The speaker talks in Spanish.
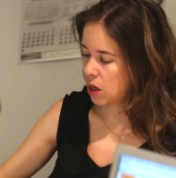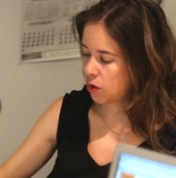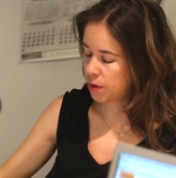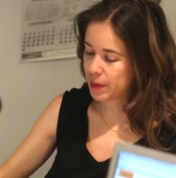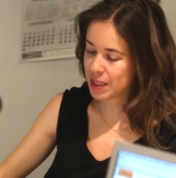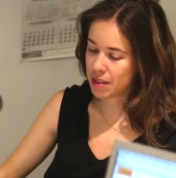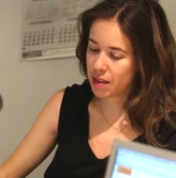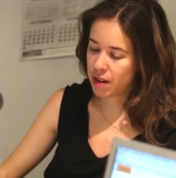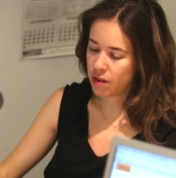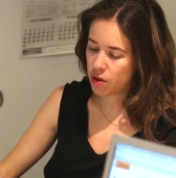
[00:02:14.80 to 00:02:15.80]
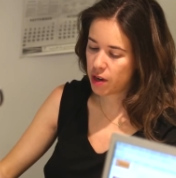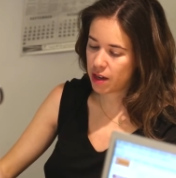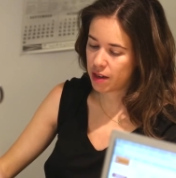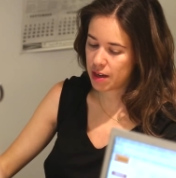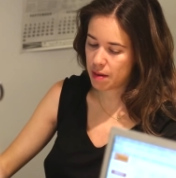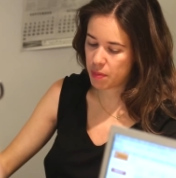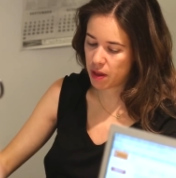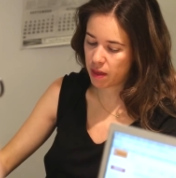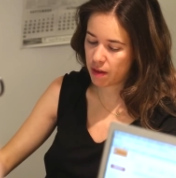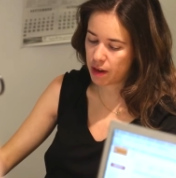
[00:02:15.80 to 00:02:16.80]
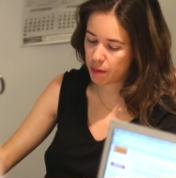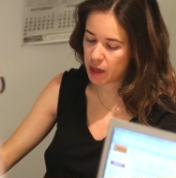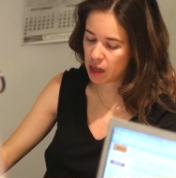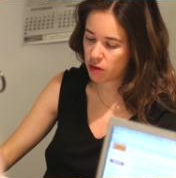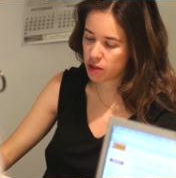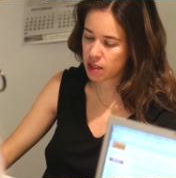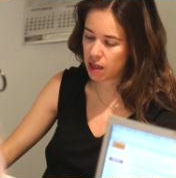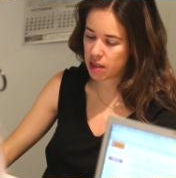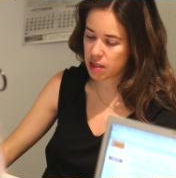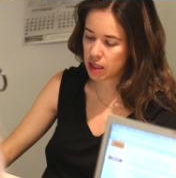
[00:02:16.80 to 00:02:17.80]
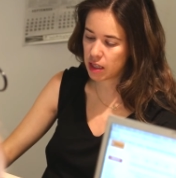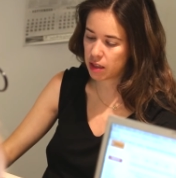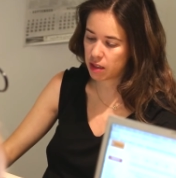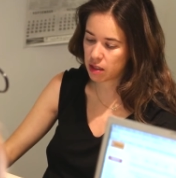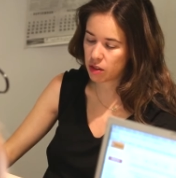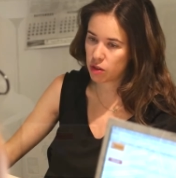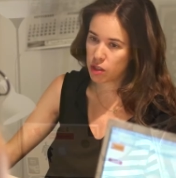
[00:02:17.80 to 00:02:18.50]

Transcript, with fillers: Al final yo creo que es un poco interactuar con el usuario, que no se